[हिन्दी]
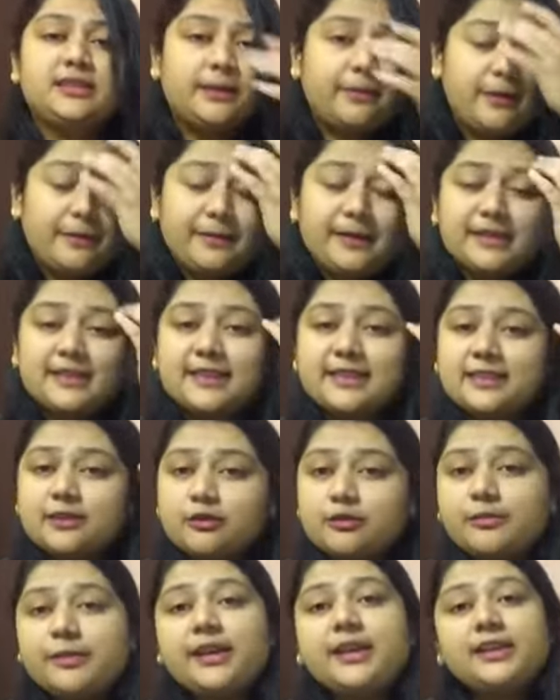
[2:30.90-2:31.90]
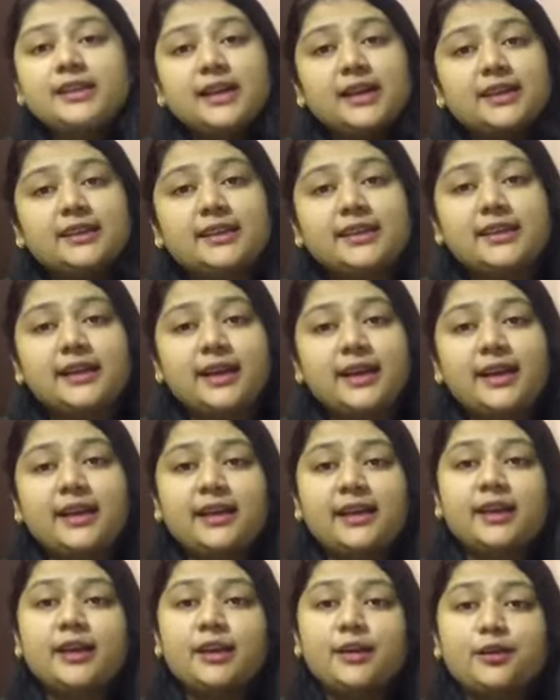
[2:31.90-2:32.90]
जब आप किसी से उम्मीद करते हैं
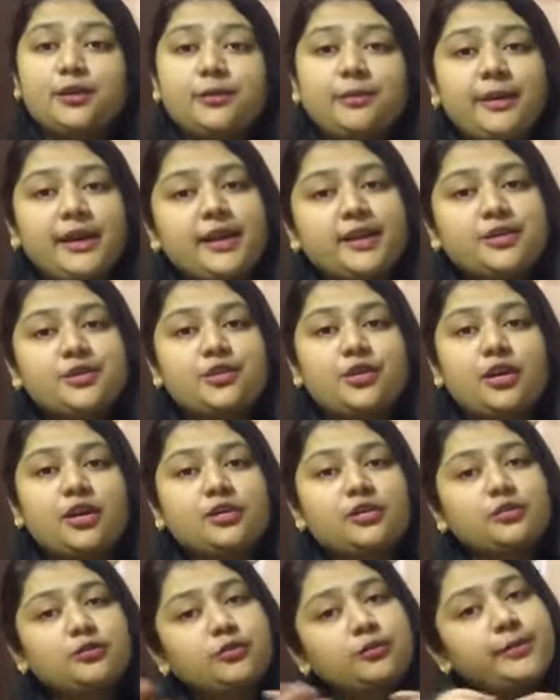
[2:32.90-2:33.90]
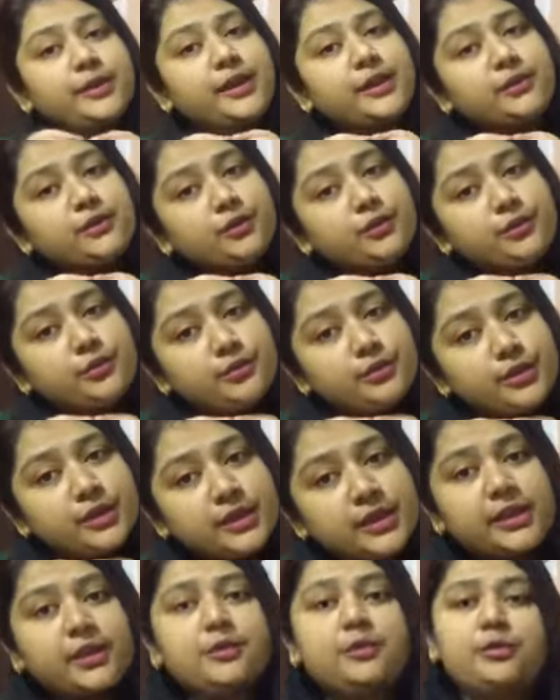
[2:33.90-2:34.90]
तो मेक श्योर sure, तुम तो उम्मीद तो
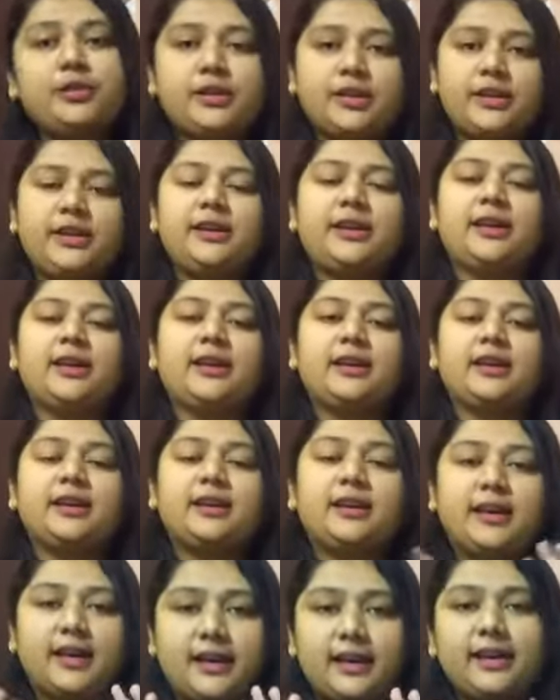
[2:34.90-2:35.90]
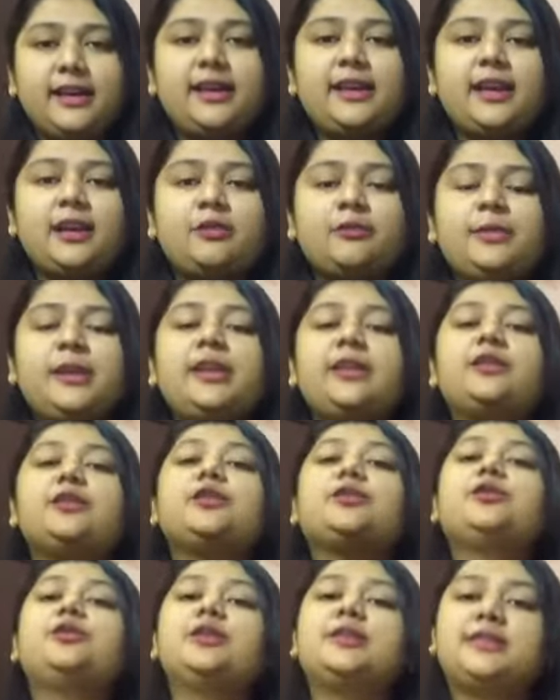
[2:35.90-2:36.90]
टूटनी ही टूटनी है करनी है उम्मीद
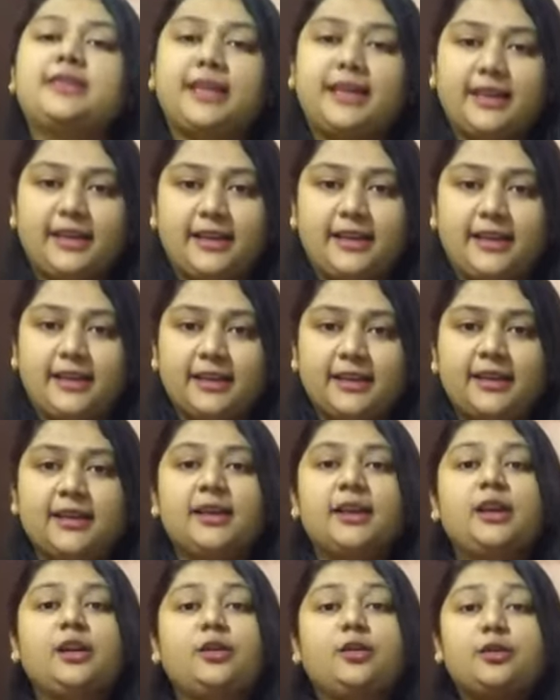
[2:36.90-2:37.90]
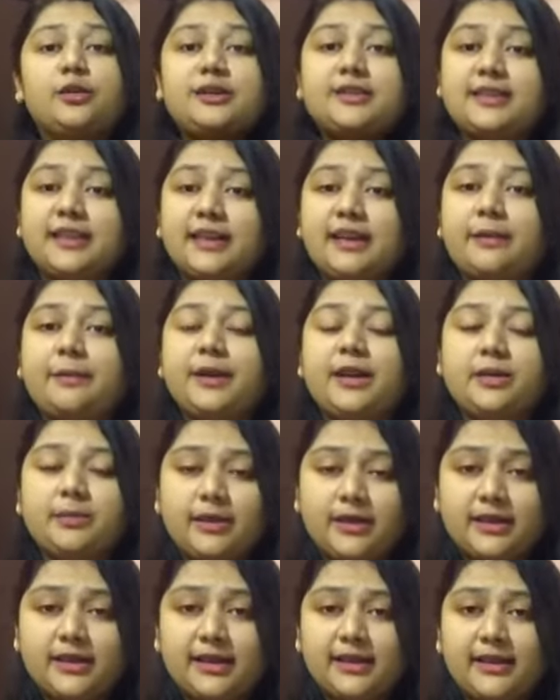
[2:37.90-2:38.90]
तो खुद से करिए खुद से
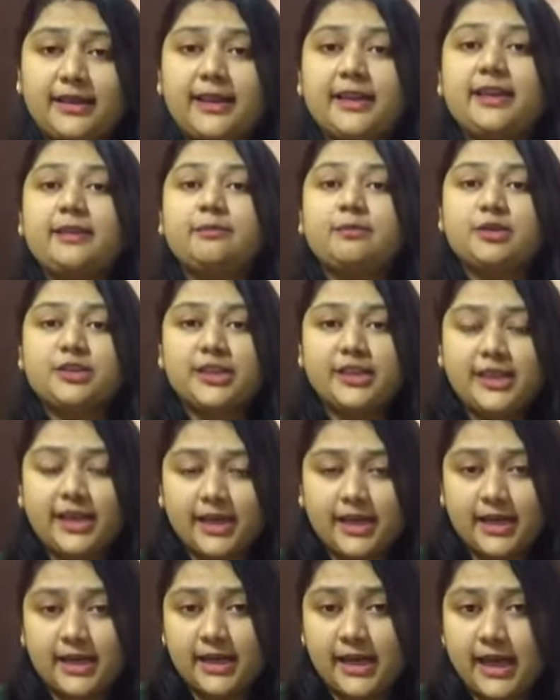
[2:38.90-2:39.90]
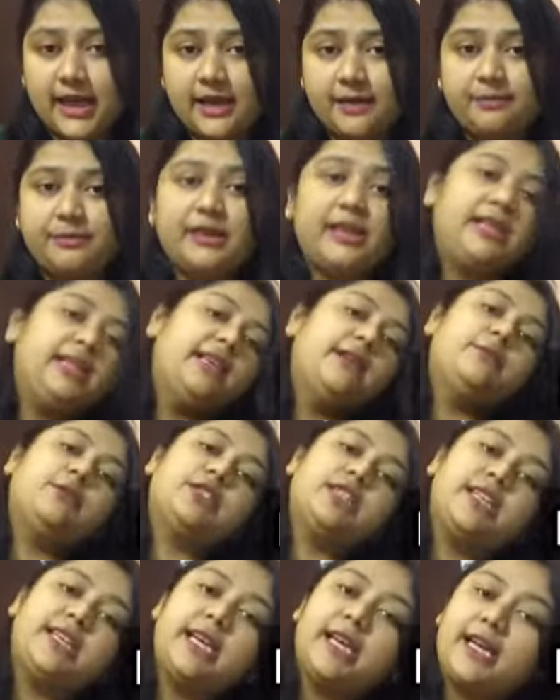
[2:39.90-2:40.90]
कमिटमेंट करिए कि मुझे ये करना है अपने लिए
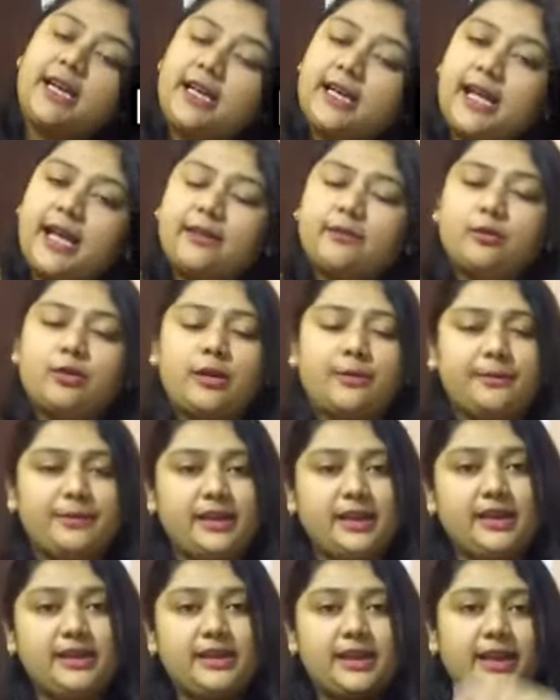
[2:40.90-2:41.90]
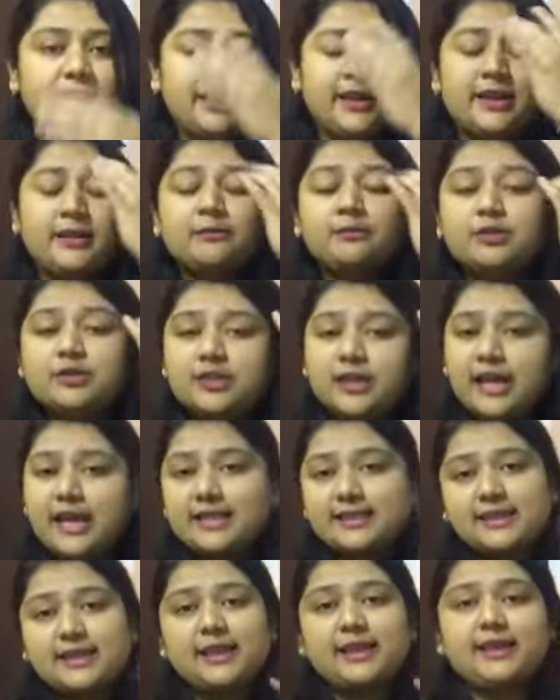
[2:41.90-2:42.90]
मुझे ये करना है वो अपने लिए मुझे
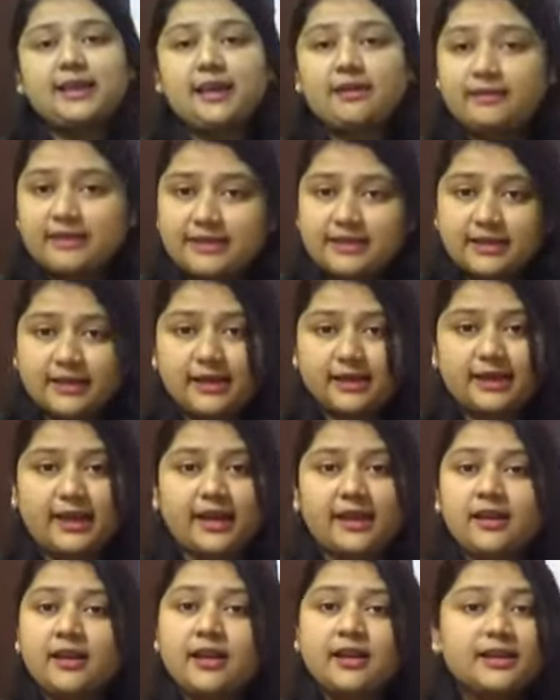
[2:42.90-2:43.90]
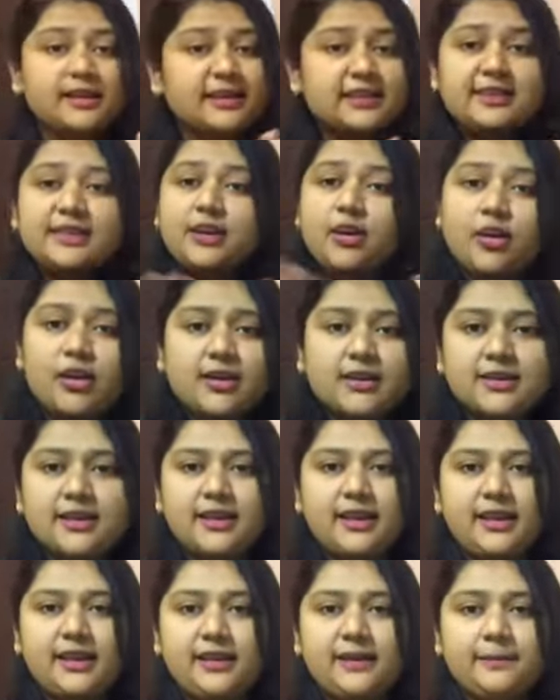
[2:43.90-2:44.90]
ऐसे करना है वैसे करना है किसी और
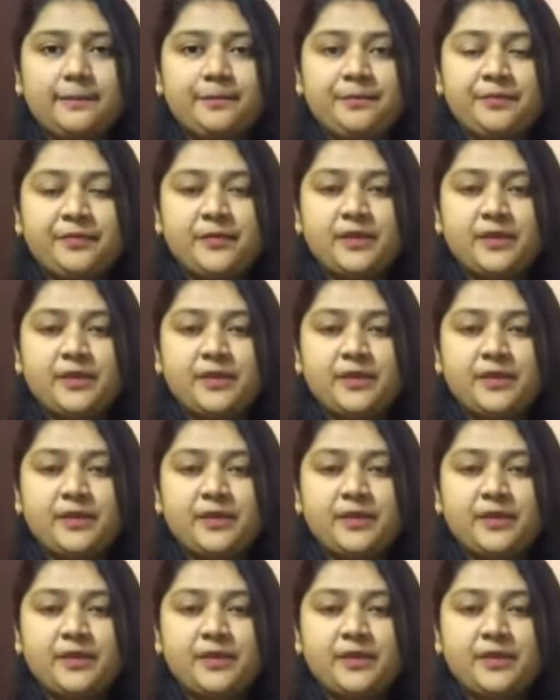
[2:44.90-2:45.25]
से नहीं